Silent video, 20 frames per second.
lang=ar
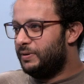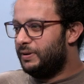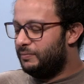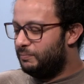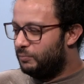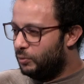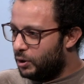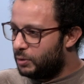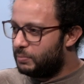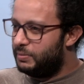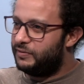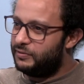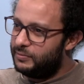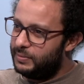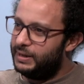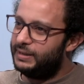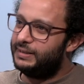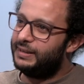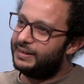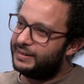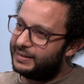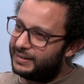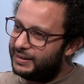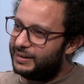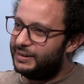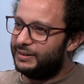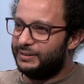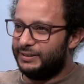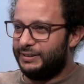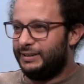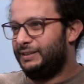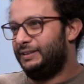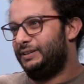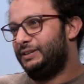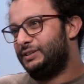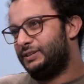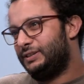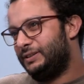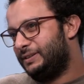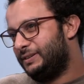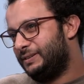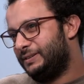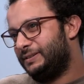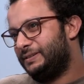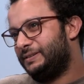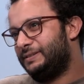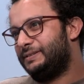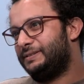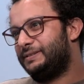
بغربه في بلدك هذا يعني شيء